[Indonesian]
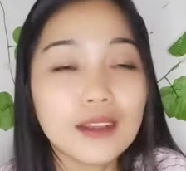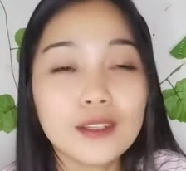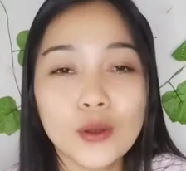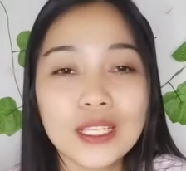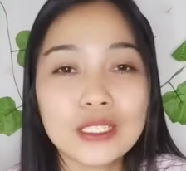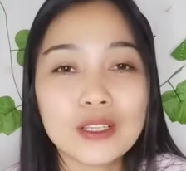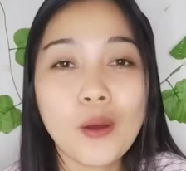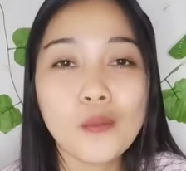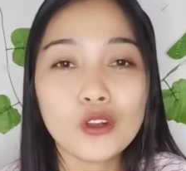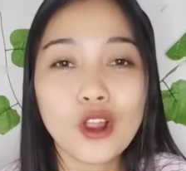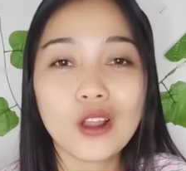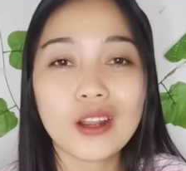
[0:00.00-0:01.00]
duitmu
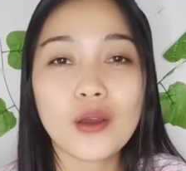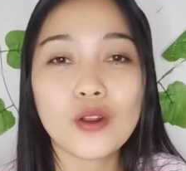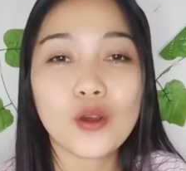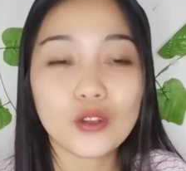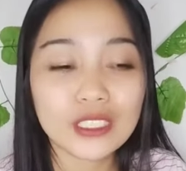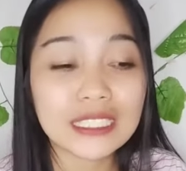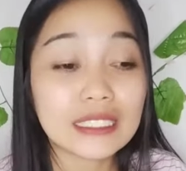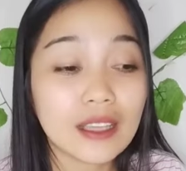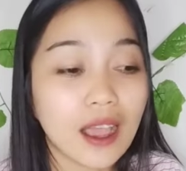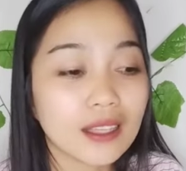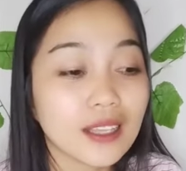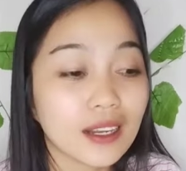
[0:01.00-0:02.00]
sewu ki noloro, suci siji
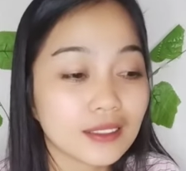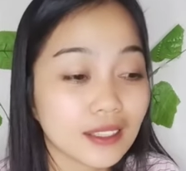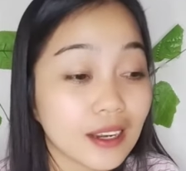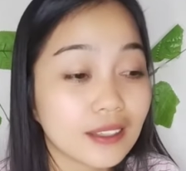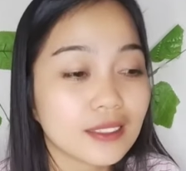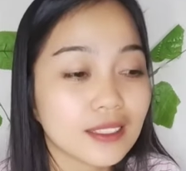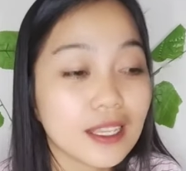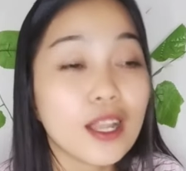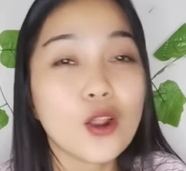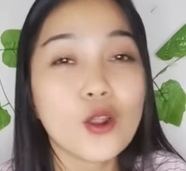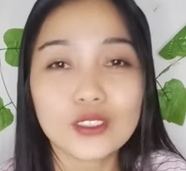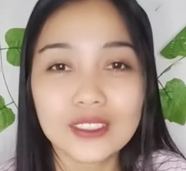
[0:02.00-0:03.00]
anyar gres, sijine
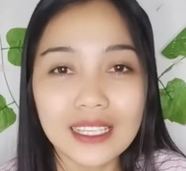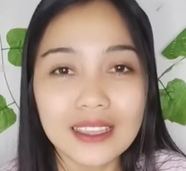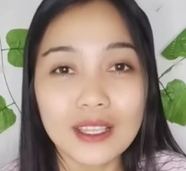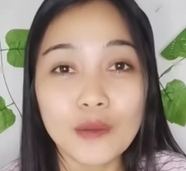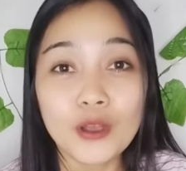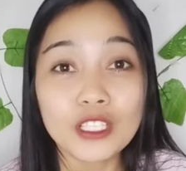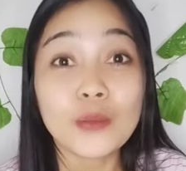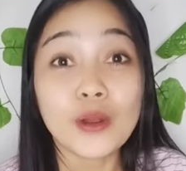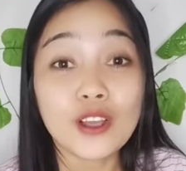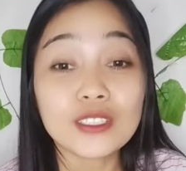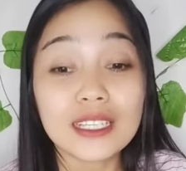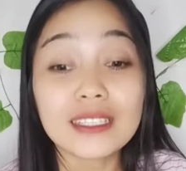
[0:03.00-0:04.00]
lungset sing mbok
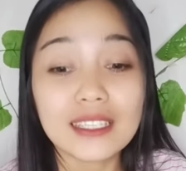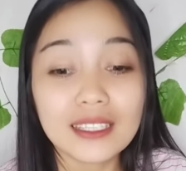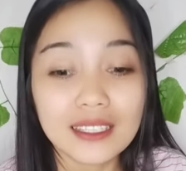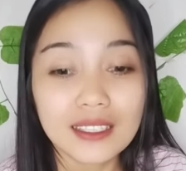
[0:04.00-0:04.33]
cemplungno nasi di.